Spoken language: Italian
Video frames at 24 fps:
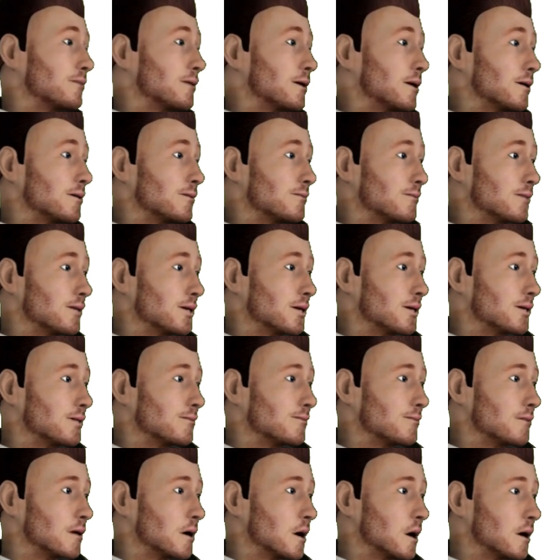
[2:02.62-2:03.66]
troviamo
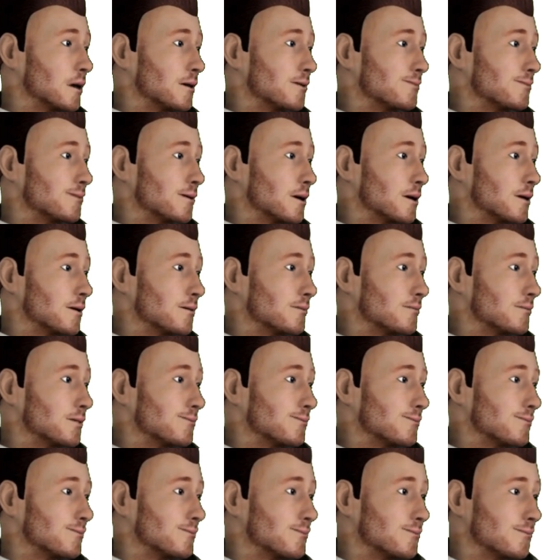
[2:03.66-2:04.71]

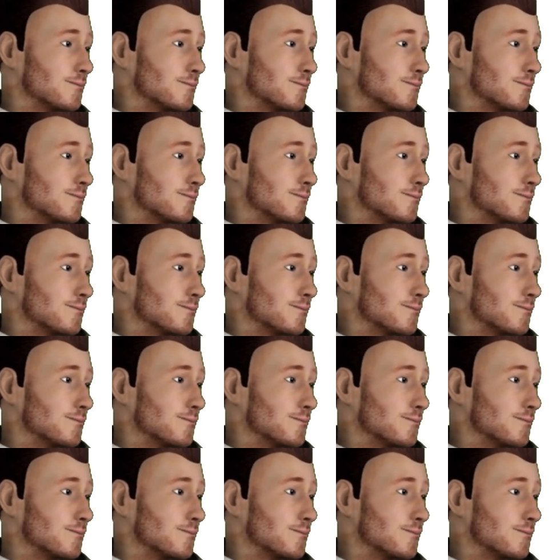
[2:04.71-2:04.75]
JYZT.